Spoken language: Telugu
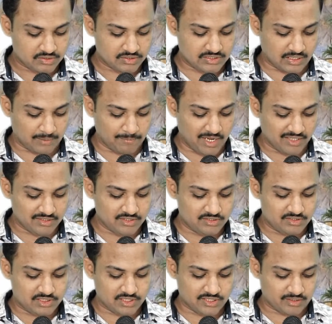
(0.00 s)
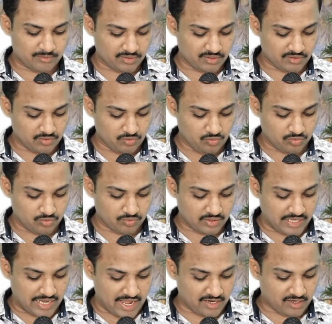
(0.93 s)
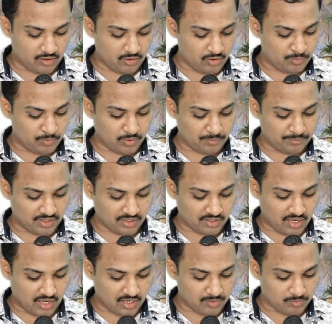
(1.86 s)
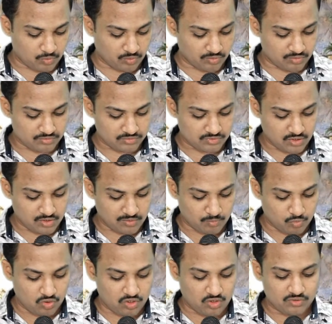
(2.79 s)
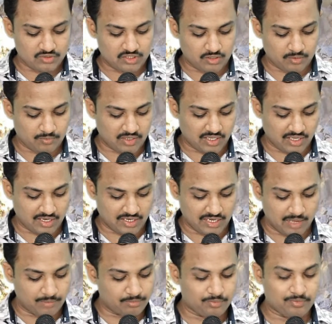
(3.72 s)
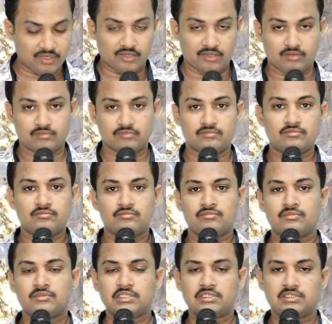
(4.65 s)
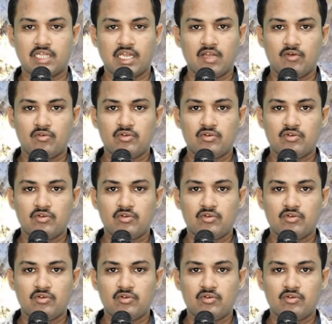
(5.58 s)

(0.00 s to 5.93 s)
సమాధి చేయబడెను లేఖనముల ప్రకారము మూడవ దినమున లేపబడను తల